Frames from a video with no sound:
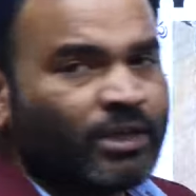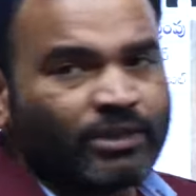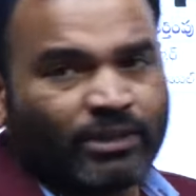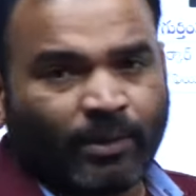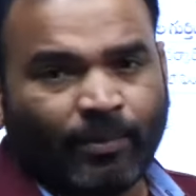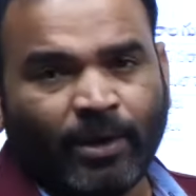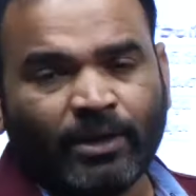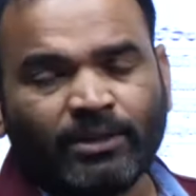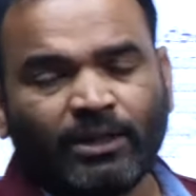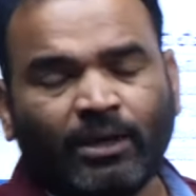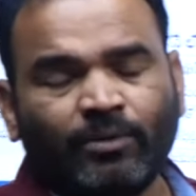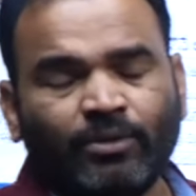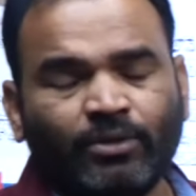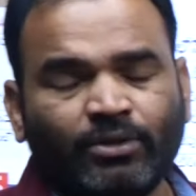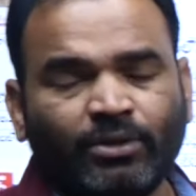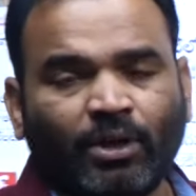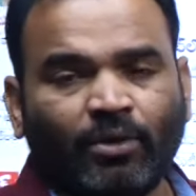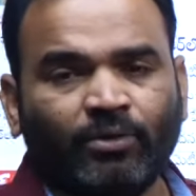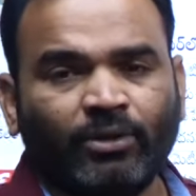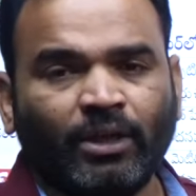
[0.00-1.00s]
సమాచారం
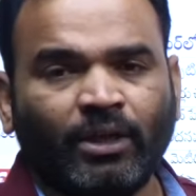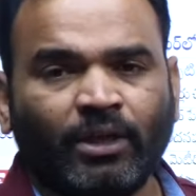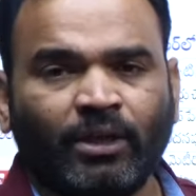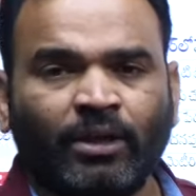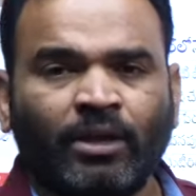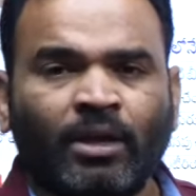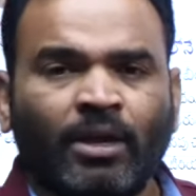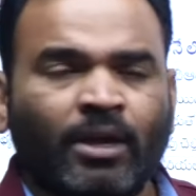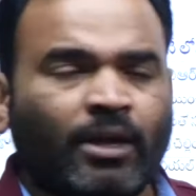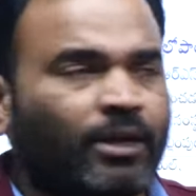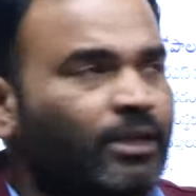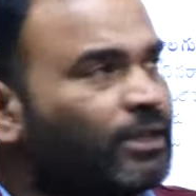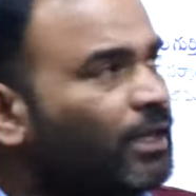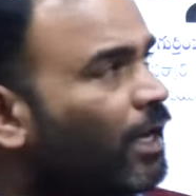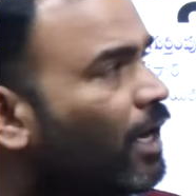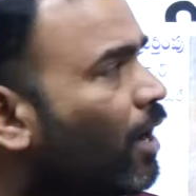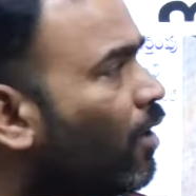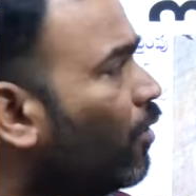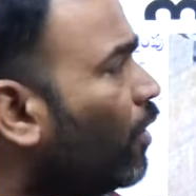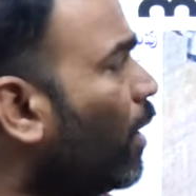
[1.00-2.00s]
వస్తూ ఉంది
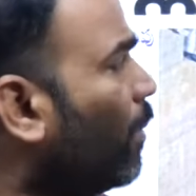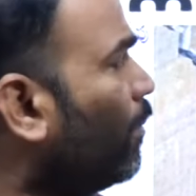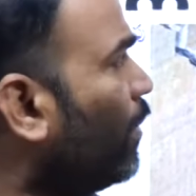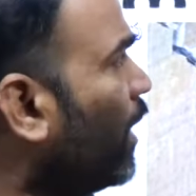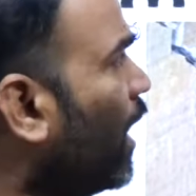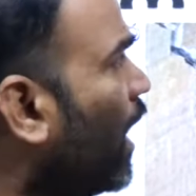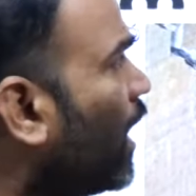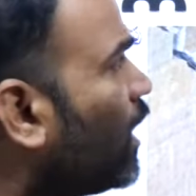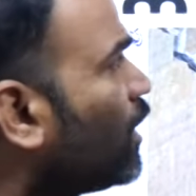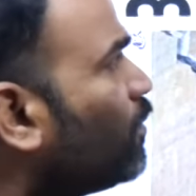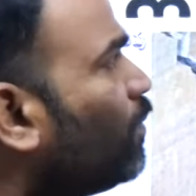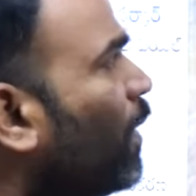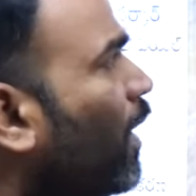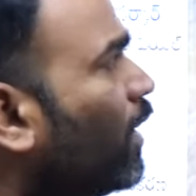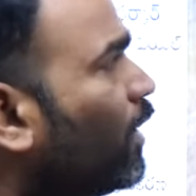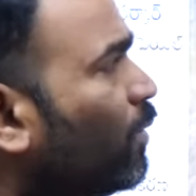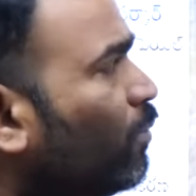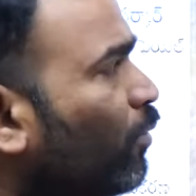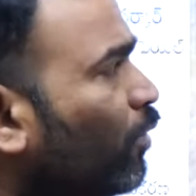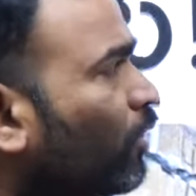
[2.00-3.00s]
నిజంగా కూడా బీఆర్ఎస్
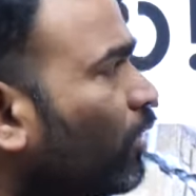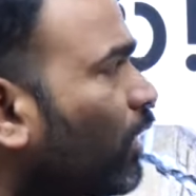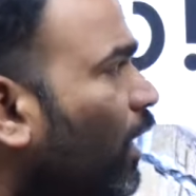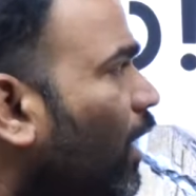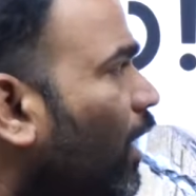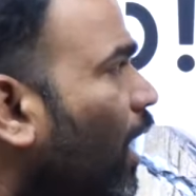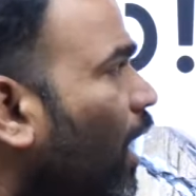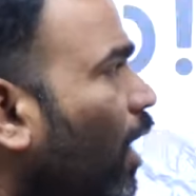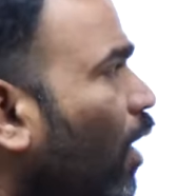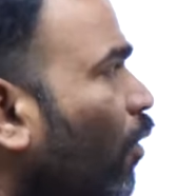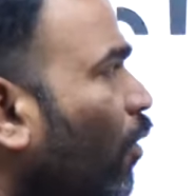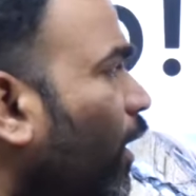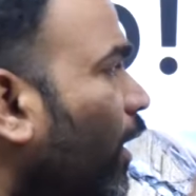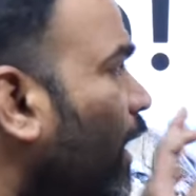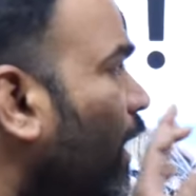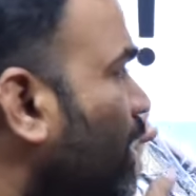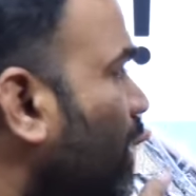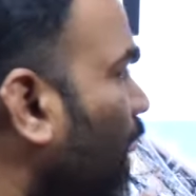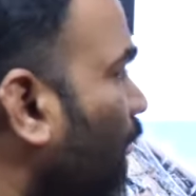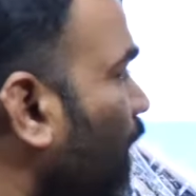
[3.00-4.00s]
పార్టీ మొత్తంగా
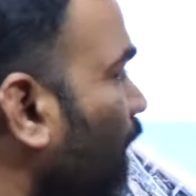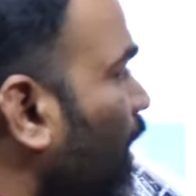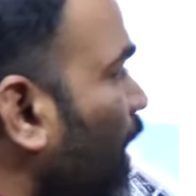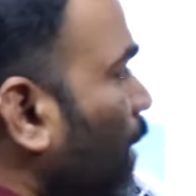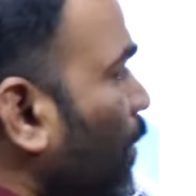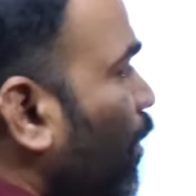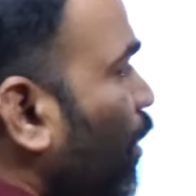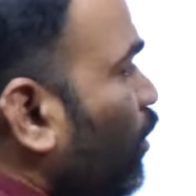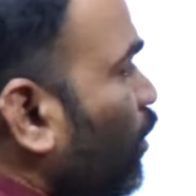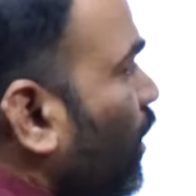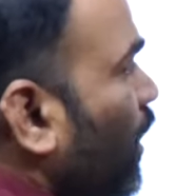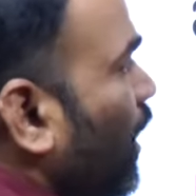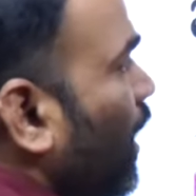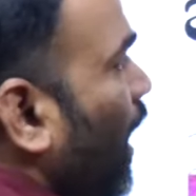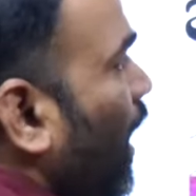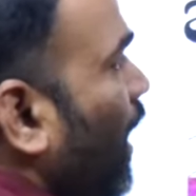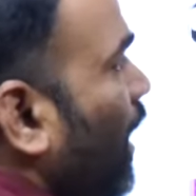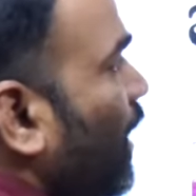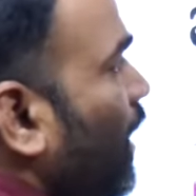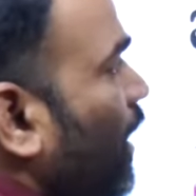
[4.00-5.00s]
ఒకటేసారి గంపగుత్త
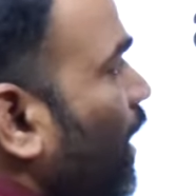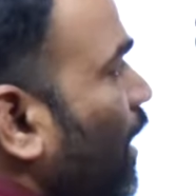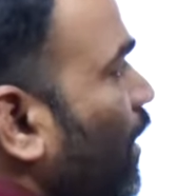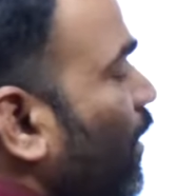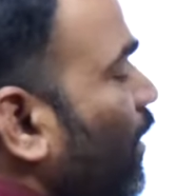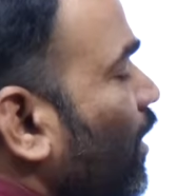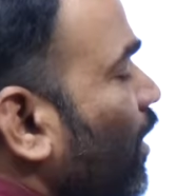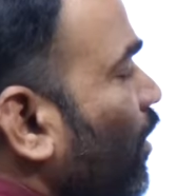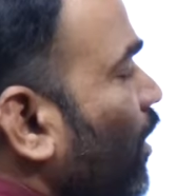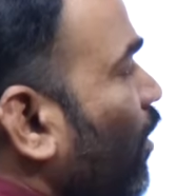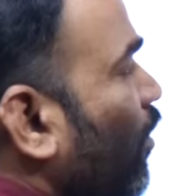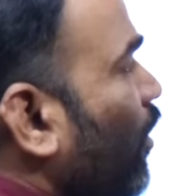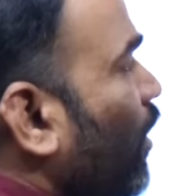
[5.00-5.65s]
కాలేటట్టు కనబడతా ఉన్నాయి